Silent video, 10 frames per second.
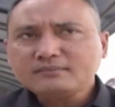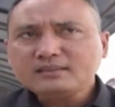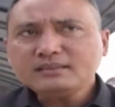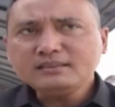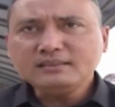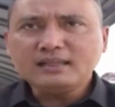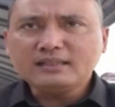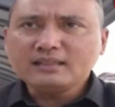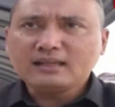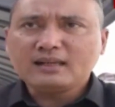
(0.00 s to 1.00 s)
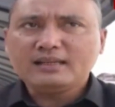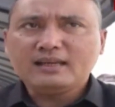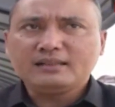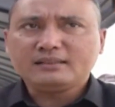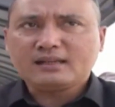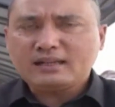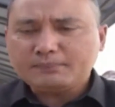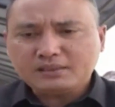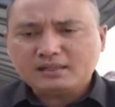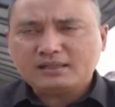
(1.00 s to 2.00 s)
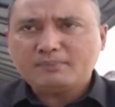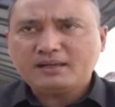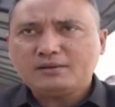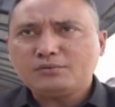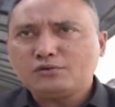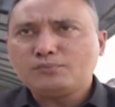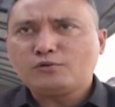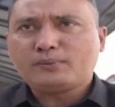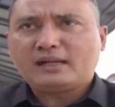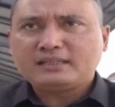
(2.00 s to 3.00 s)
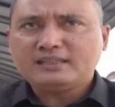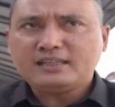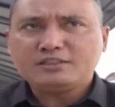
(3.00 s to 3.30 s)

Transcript: Humas DPRD Provinsi Jawa Barat melaporkan